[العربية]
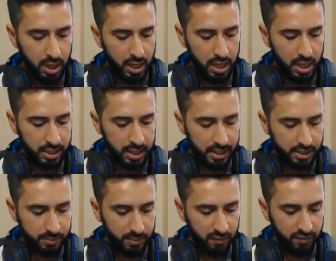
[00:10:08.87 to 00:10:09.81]
هذا
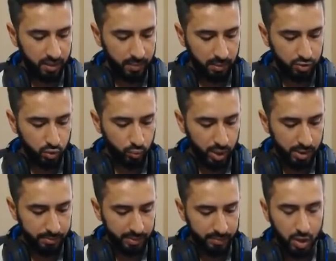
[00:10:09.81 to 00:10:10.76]
اسمي في بابجي
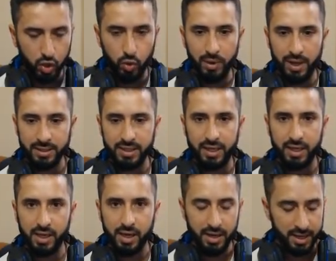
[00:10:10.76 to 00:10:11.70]
موبايل مثل ما كون ملاحظين
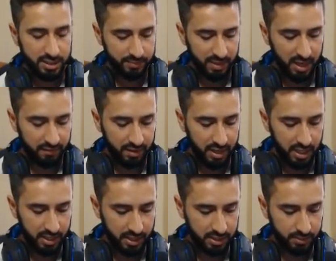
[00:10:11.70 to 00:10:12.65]
كل الناس بتعرف اني
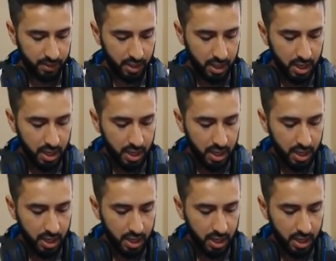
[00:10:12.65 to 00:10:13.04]
هذا اسمي